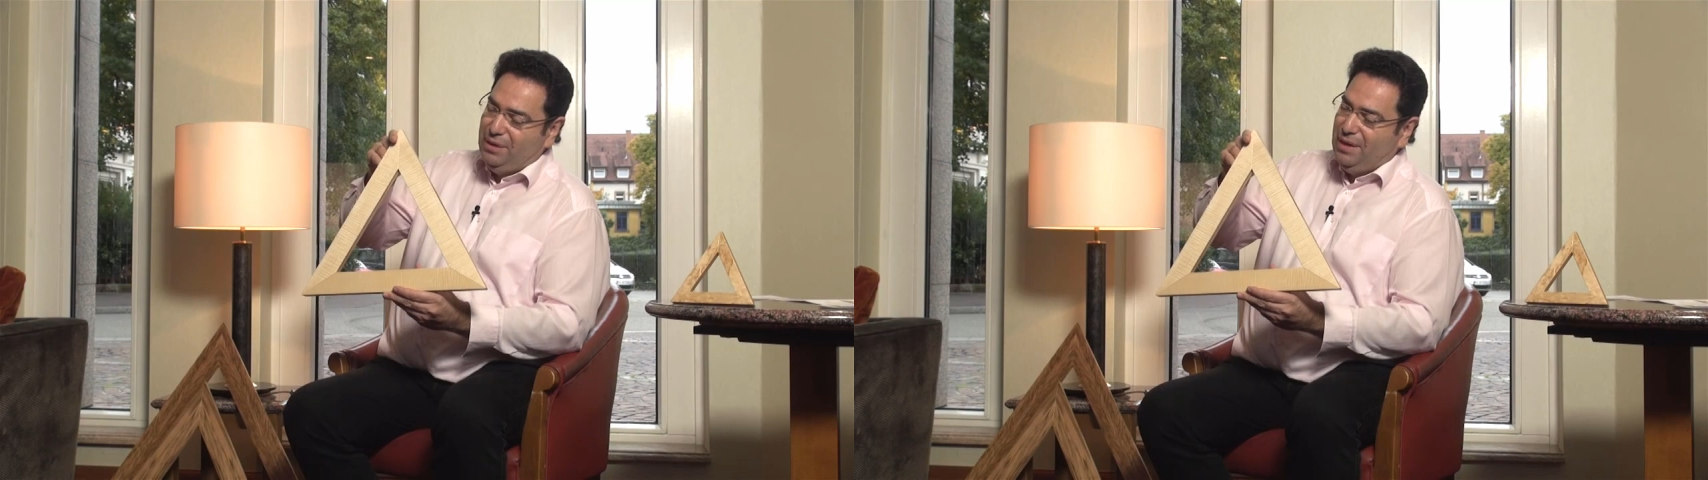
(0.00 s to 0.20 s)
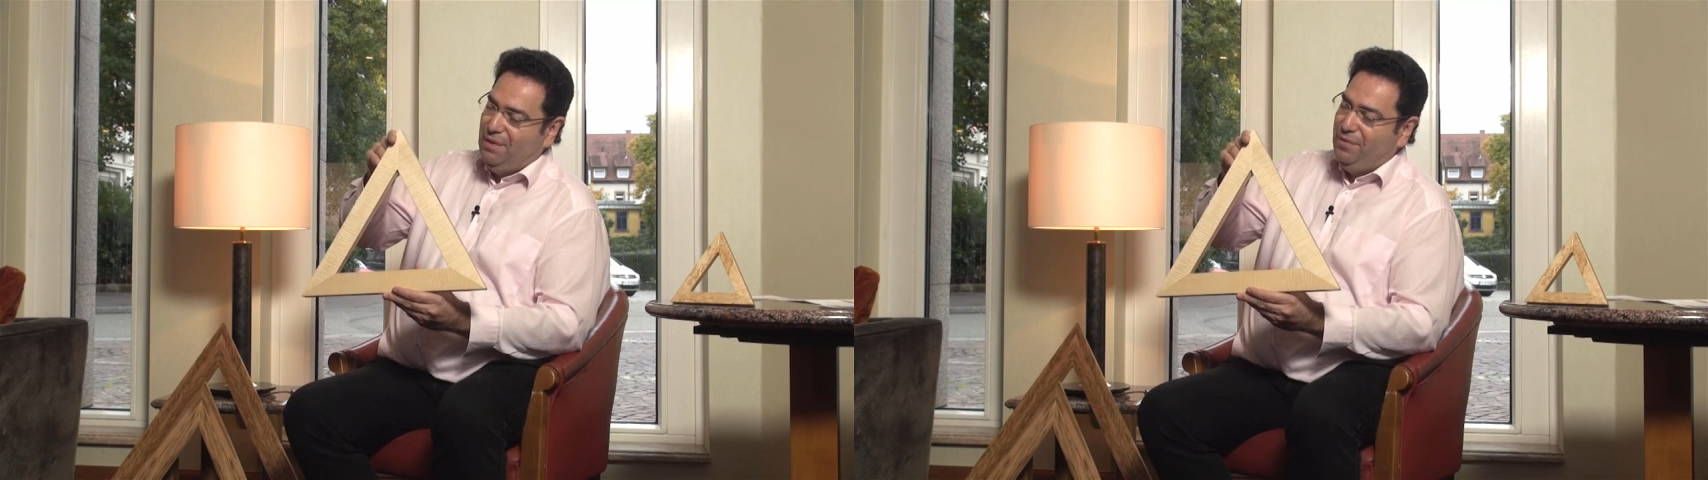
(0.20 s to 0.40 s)

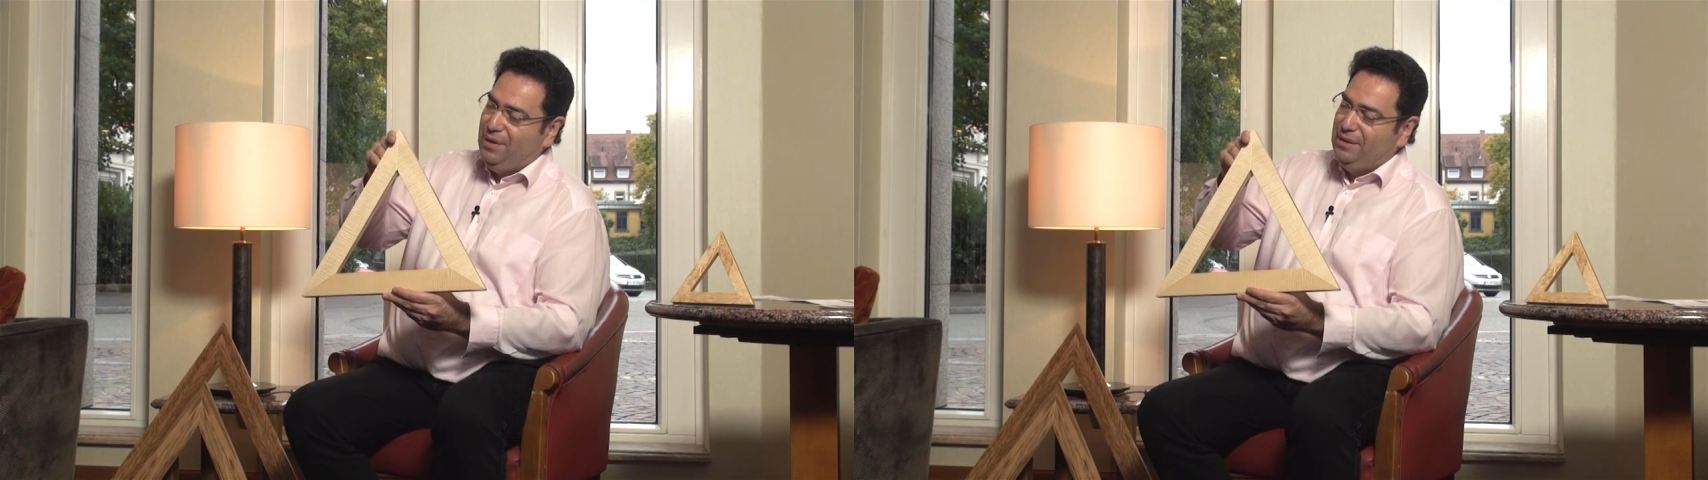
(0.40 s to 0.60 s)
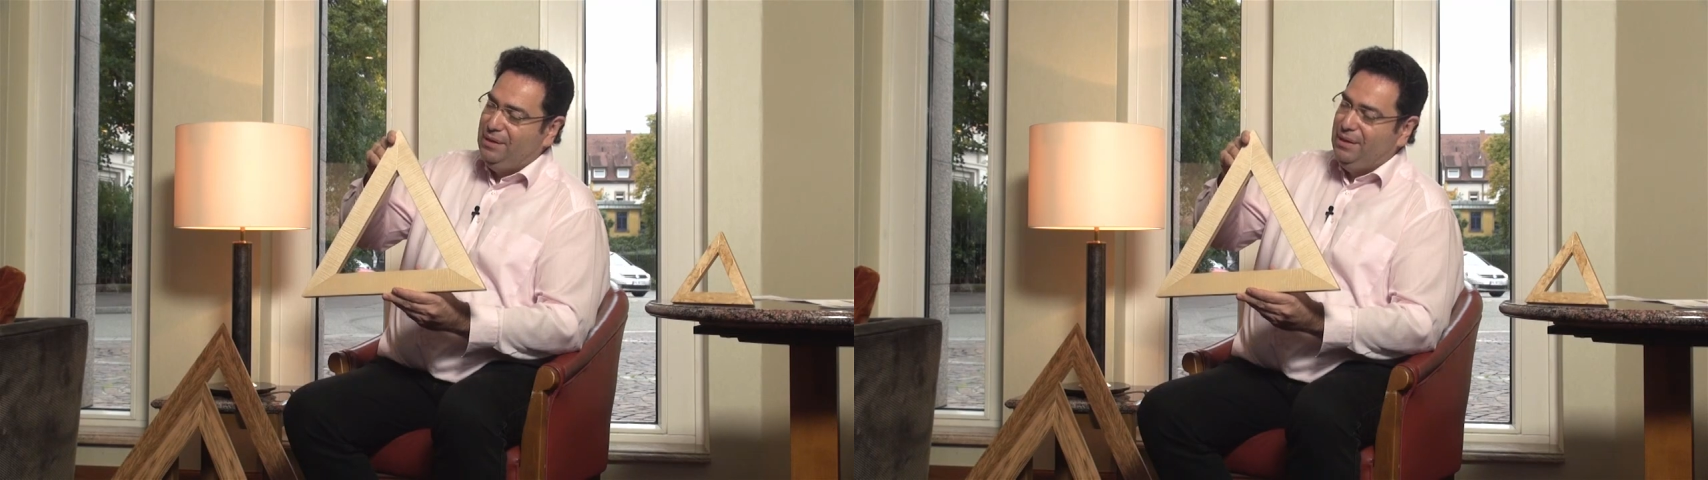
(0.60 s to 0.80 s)
die
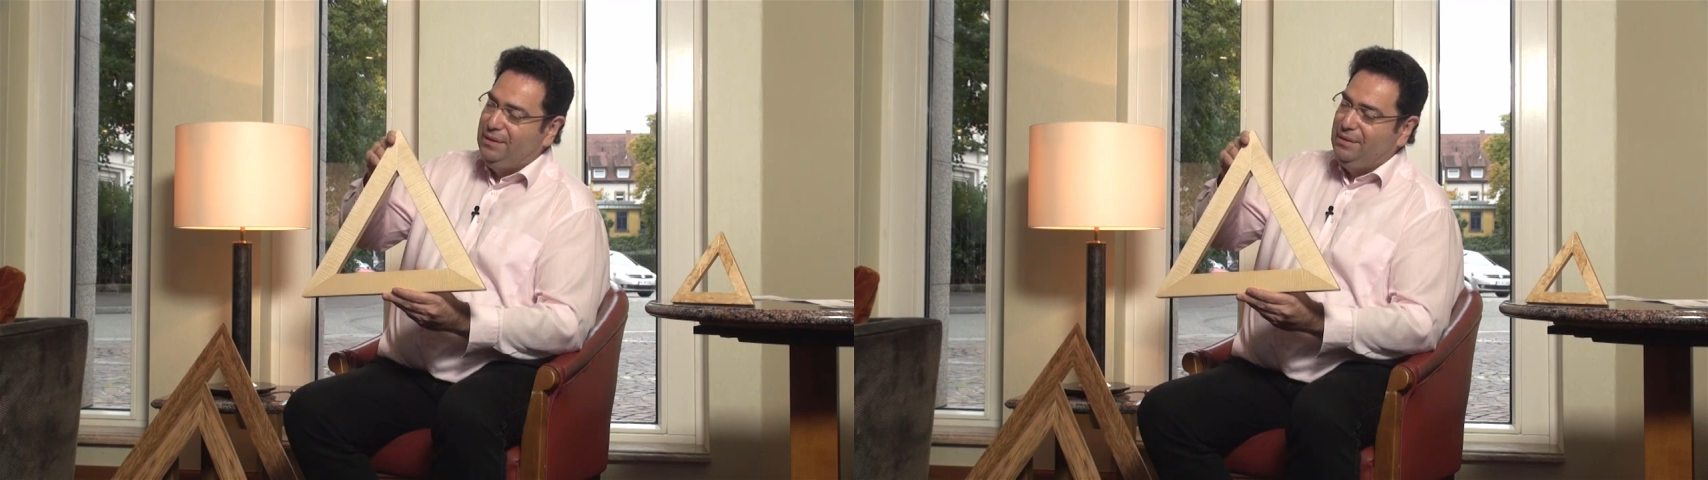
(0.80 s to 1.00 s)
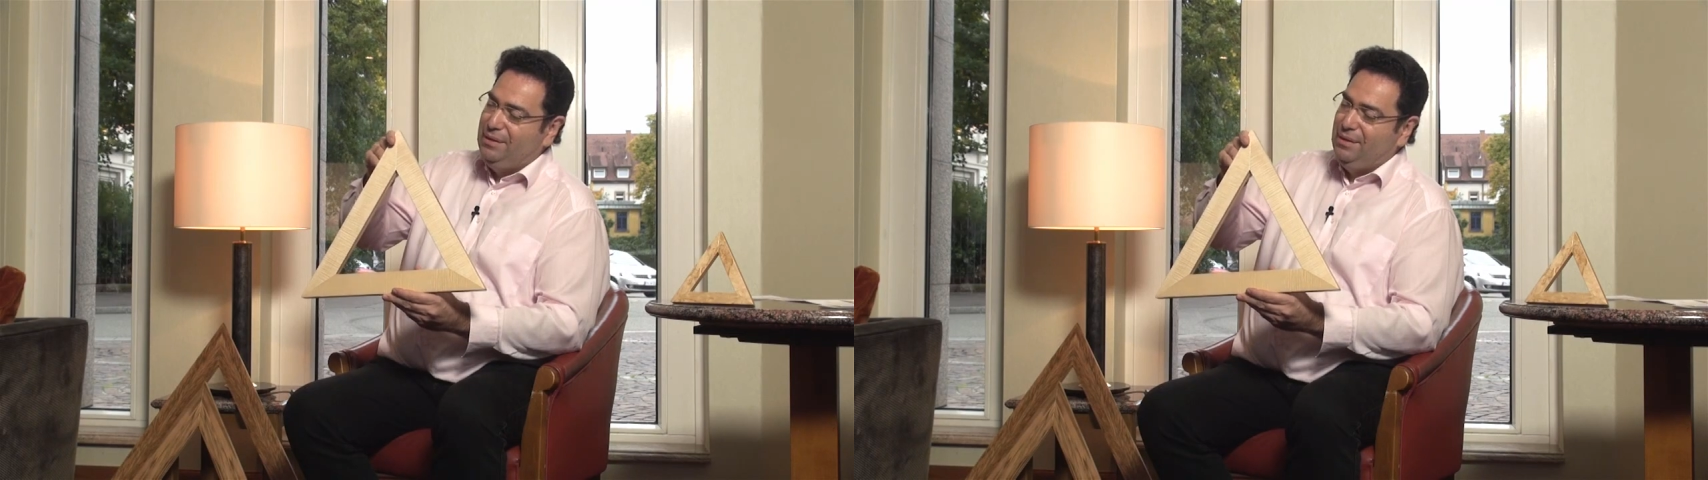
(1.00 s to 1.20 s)
einfach
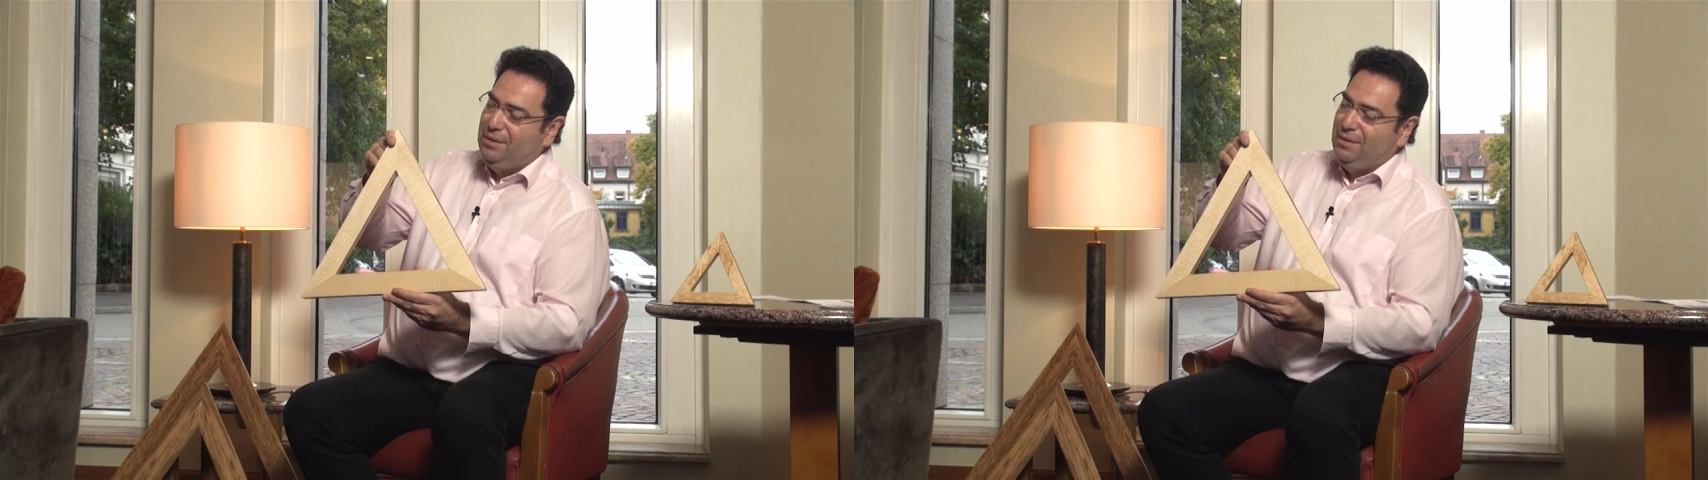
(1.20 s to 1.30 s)
jetzt